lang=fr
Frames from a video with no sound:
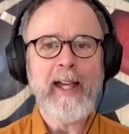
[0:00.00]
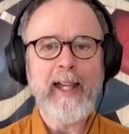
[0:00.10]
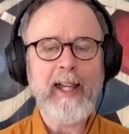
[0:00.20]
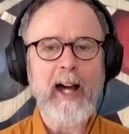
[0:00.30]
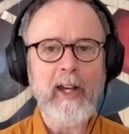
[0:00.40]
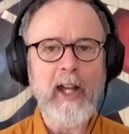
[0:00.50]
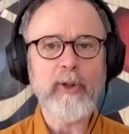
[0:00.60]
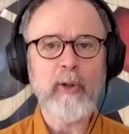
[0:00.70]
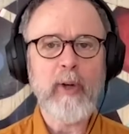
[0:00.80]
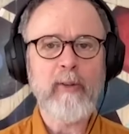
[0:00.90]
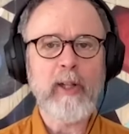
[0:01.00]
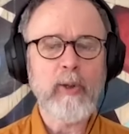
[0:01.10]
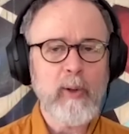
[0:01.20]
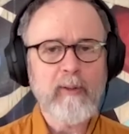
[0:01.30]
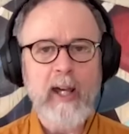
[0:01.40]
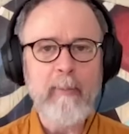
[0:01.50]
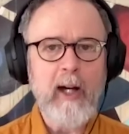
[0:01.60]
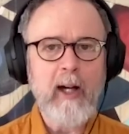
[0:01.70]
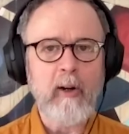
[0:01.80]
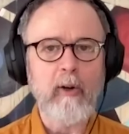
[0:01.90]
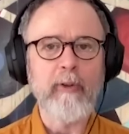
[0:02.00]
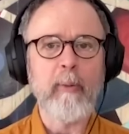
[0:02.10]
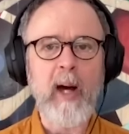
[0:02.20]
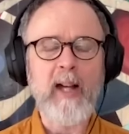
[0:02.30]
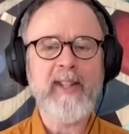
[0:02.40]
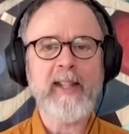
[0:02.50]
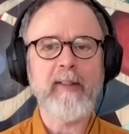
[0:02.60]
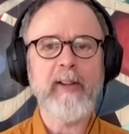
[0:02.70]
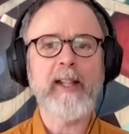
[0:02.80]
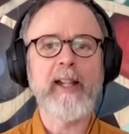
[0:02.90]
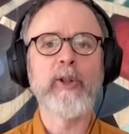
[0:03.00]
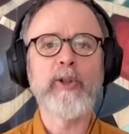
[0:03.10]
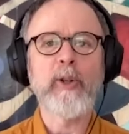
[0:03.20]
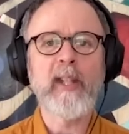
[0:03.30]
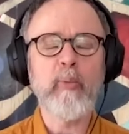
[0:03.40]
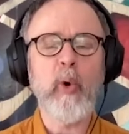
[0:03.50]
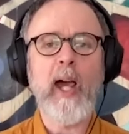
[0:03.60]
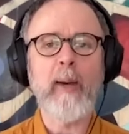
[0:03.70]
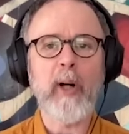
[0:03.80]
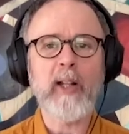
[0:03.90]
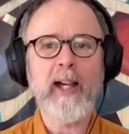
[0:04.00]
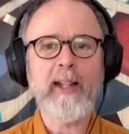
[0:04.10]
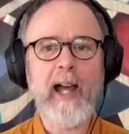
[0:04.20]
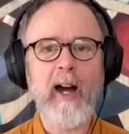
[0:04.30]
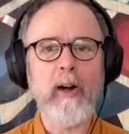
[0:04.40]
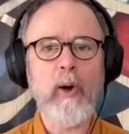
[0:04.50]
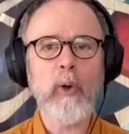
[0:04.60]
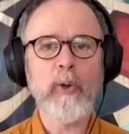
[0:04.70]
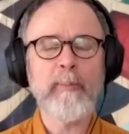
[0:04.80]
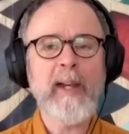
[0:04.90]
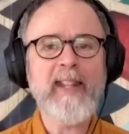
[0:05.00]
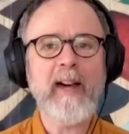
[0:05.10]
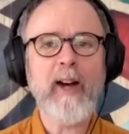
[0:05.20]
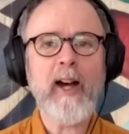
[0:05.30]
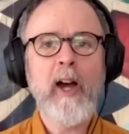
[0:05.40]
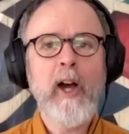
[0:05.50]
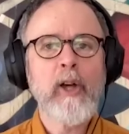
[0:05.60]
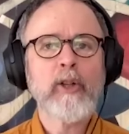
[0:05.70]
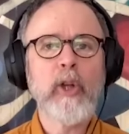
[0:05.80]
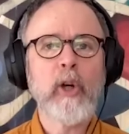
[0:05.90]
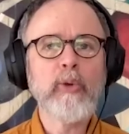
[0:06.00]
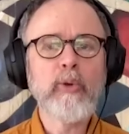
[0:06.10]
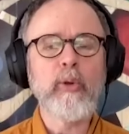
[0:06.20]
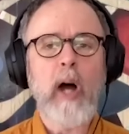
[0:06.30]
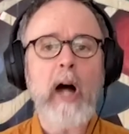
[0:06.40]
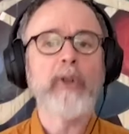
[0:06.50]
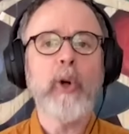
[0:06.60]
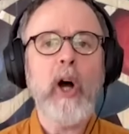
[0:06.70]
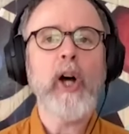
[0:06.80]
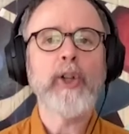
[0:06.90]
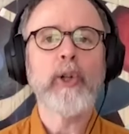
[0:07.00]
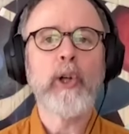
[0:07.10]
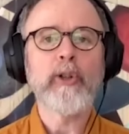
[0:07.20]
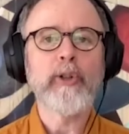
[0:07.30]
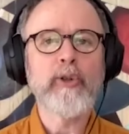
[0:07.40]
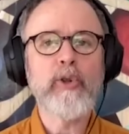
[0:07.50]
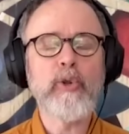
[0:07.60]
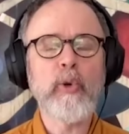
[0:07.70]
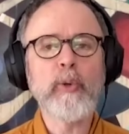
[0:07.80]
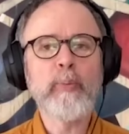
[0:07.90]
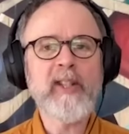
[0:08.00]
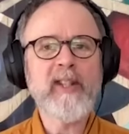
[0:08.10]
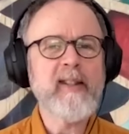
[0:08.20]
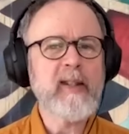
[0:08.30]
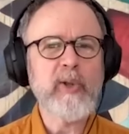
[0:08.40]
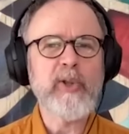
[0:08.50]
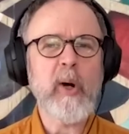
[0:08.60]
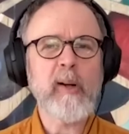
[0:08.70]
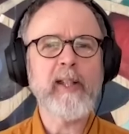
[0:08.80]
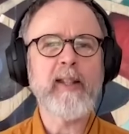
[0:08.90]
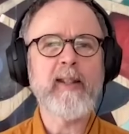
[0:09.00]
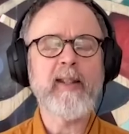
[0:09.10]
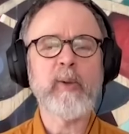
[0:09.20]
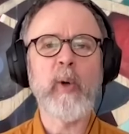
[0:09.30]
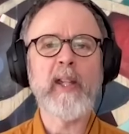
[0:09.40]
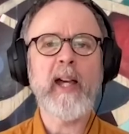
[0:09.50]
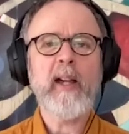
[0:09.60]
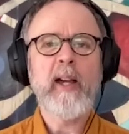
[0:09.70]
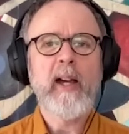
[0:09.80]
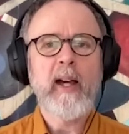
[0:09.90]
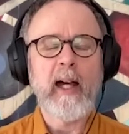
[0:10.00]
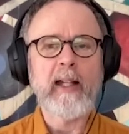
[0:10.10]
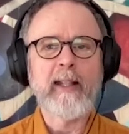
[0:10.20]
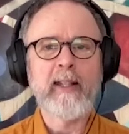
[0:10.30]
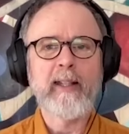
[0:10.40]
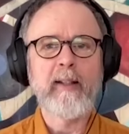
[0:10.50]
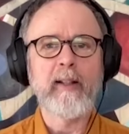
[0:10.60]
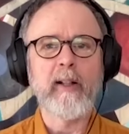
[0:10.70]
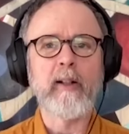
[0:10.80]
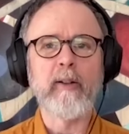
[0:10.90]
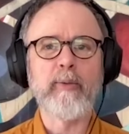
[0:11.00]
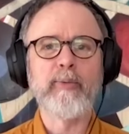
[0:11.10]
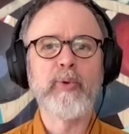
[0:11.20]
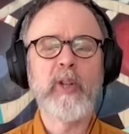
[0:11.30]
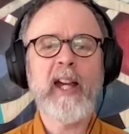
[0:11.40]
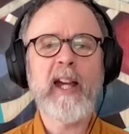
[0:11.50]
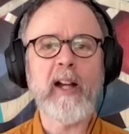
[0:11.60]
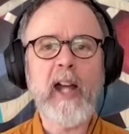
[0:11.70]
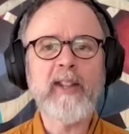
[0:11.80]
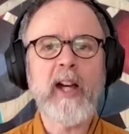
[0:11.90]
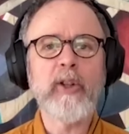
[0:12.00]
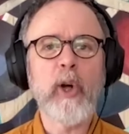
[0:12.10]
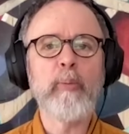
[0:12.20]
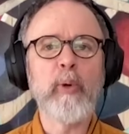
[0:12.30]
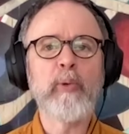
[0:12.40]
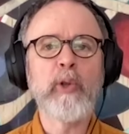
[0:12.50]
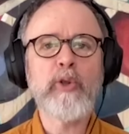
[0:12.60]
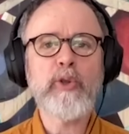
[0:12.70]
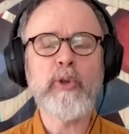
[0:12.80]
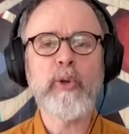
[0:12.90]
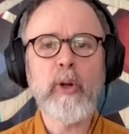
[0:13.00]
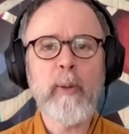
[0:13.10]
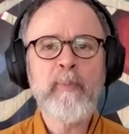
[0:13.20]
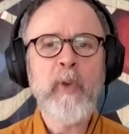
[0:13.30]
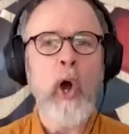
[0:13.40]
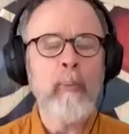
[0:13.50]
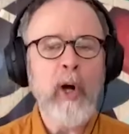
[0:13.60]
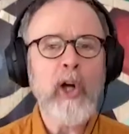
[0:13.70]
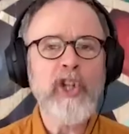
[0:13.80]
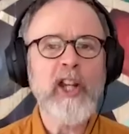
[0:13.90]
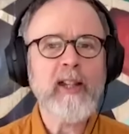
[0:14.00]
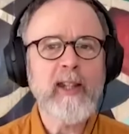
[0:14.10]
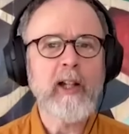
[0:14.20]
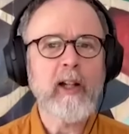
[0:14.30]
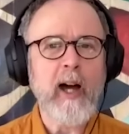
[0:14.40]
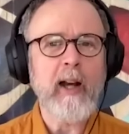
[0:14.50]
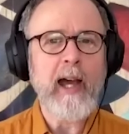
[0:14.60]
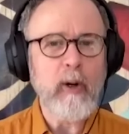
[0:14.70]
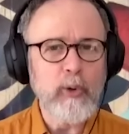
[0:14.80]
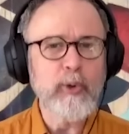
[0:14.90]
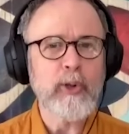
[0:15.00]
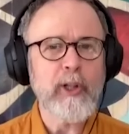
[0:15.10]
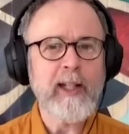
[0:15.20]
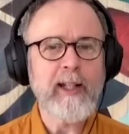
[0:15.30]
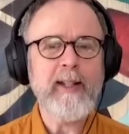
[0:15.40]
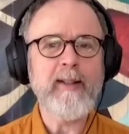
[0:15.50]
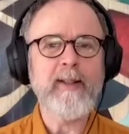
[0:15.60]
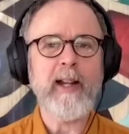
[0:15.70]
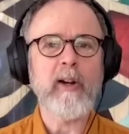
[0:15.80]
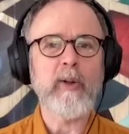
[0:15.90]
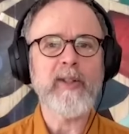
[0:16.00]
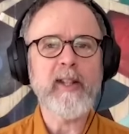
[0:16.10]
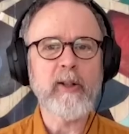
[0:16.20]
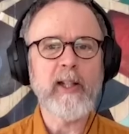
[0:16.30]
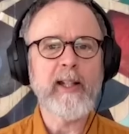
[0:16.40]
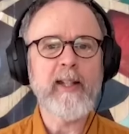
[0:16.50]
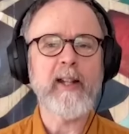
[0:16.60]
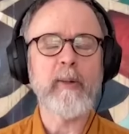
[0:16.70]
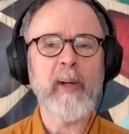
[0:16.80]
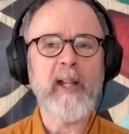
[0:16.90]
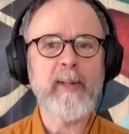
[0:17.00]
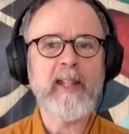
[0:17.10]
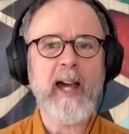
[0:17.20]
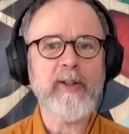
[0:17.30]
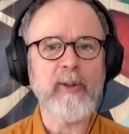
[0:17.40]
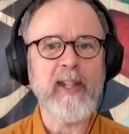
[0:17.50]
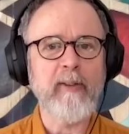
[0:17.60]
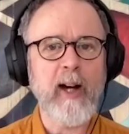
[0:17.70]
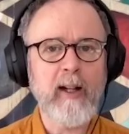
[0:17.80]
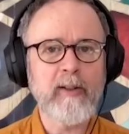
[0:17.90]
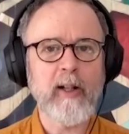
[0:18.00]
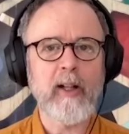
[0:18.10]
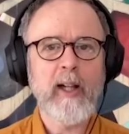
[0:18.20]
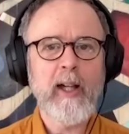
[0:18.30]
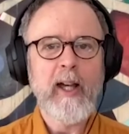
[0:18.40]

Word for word: Et en entrevue avec eux, évidemment, on va passer à travers quelques-uns des points importants de la rencontre. Mais avant, il y a eu, en dehors de l'ordre du jour, une petite discussion avec des citoyens euh, qui euh, voulait en entendre un peu plus sur un projet qui est là dans l'air autour de l'Église. Alors, on sait que l'Église et le presbytère sont à vendre.